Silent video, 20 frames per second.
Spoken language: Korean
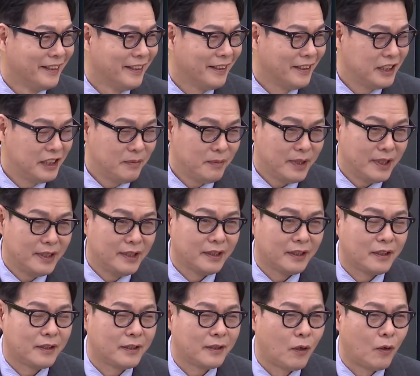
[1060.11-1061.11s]
하지만
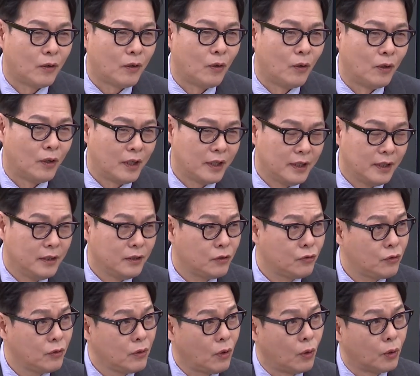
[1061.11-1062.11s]

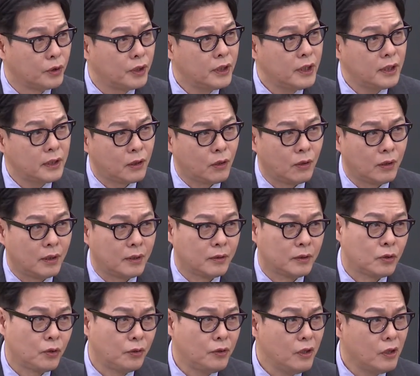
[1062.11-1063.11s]
어디까지
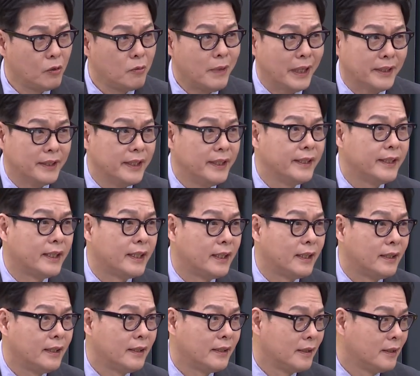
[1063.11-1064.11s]
선을 넘으면 안
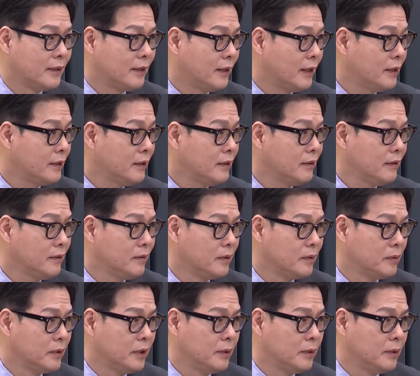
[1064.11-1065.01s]
된다 하는